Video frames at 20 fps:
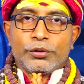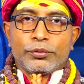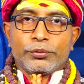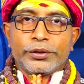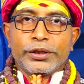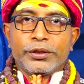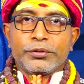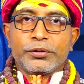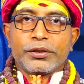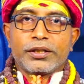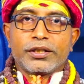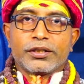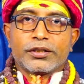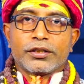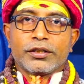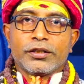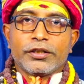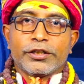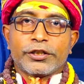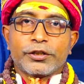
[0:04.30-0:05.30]
உயிர் கொடுத்த
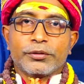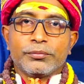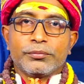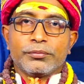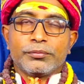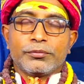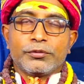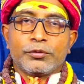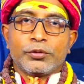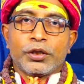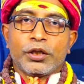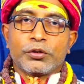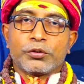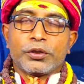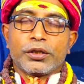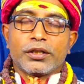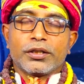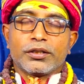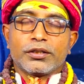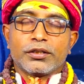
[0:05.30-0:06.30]
தந்தைக்கும் உடல்
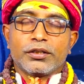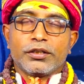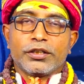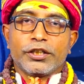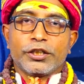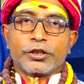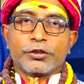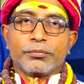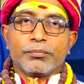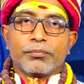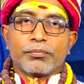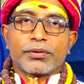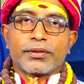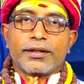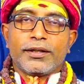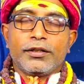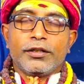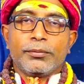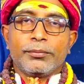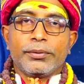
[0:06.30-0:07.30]
கொடுத்த தாய்க்கும்
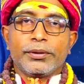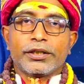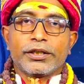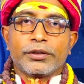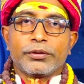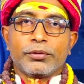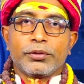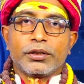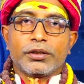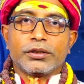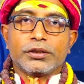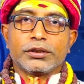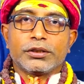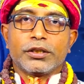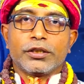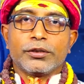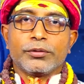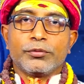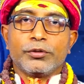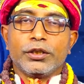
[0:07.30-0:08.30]
தன்னம்பிக்கை கொடுத்த
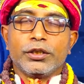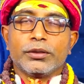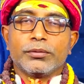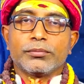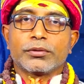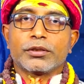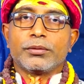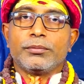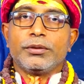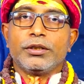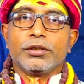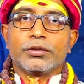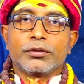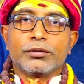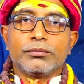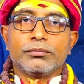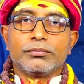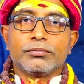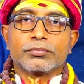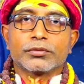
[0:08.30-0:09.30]
தாய்மொழியம்
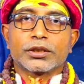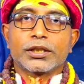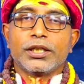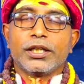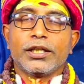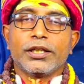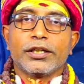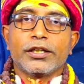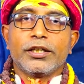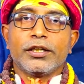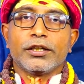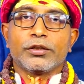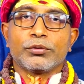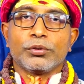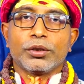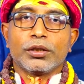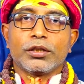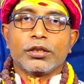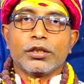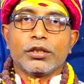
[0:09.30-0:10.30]
தமிழுக்கும் கலைகளை
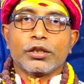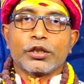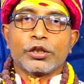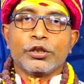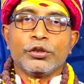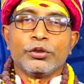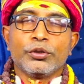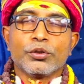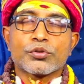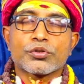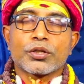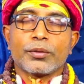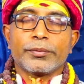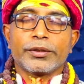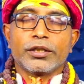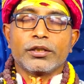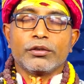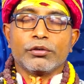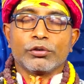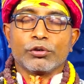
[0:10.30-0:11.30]
கொடுத்த இந்து
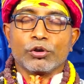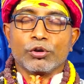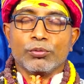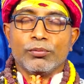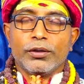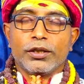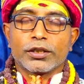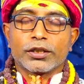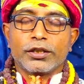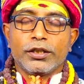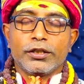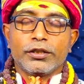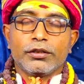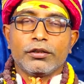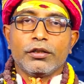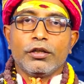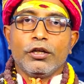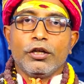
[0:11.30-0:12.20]
சமய குருமார்களின்